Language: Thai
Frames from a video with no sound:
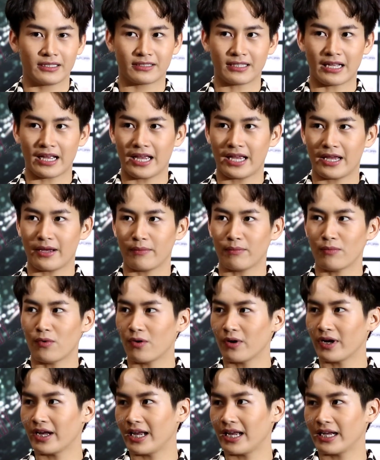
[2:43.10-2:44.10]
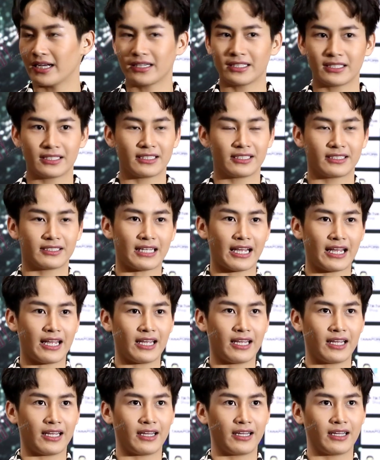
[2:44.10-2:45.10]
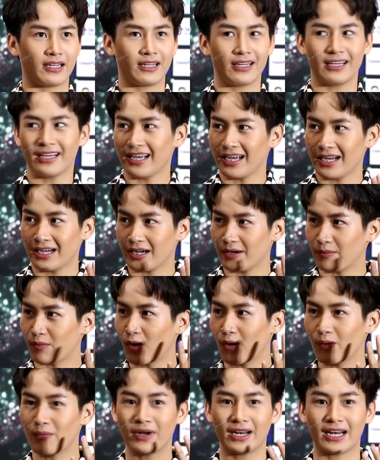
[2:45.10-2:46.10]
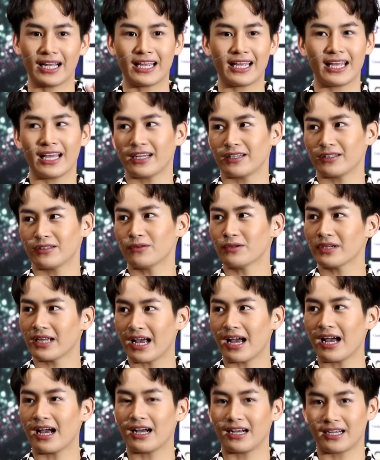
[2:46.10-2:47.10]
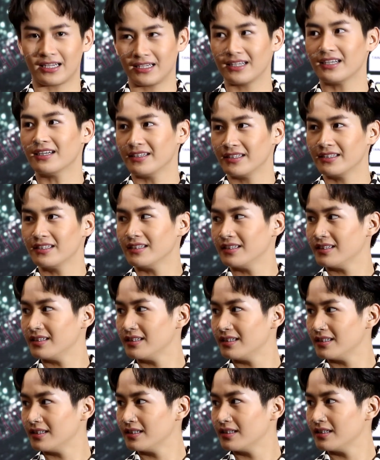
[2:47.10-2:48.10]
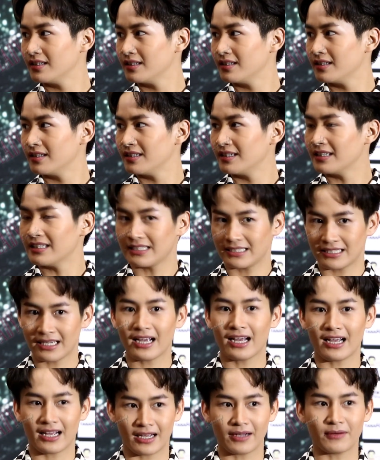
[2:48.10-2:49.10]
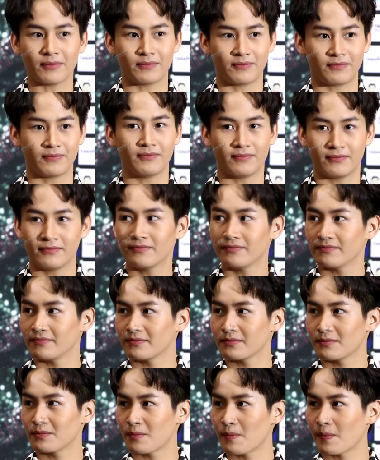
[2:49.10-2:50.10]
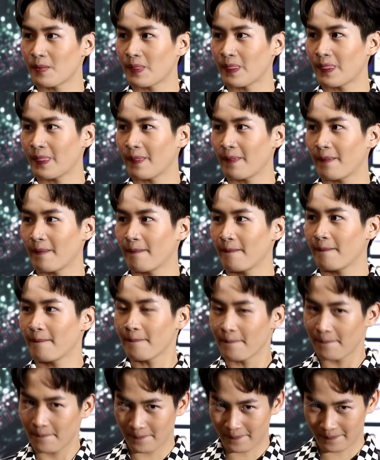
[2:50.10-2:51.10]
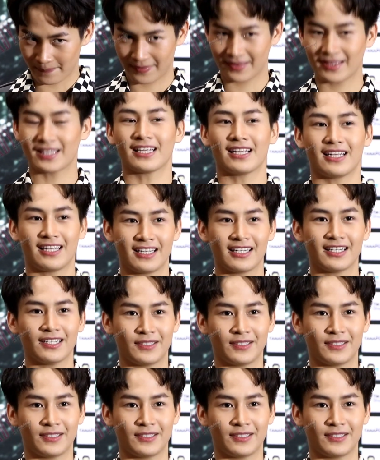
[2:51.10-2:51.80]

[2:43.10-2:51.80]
ใส่มงเองเอ้ใส่เอ่อผมอะไรเองทุกอย่างหมายถึงว่าพอพอเป็นนางเอกแล้วใช่ก็กลายเป็นดาวรุ่งในวงระเบียบคนอีกคนหนึ่งเลย